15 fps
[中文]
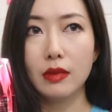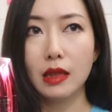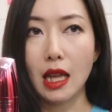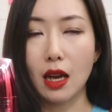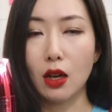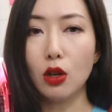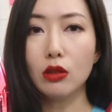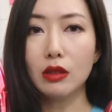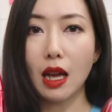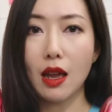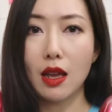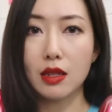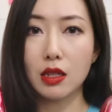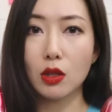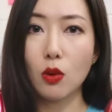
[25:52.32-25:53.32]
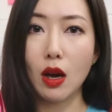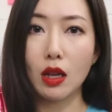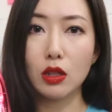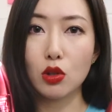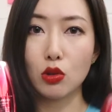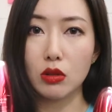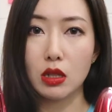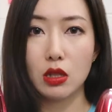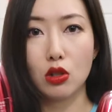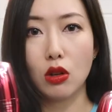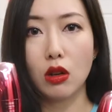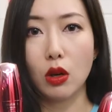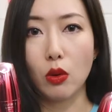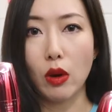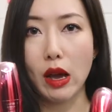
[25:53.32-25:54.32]
兰蔻大眼精华那种吸收
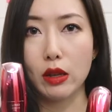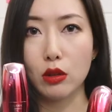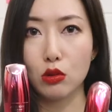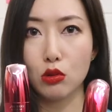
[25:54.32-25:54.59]
很快的，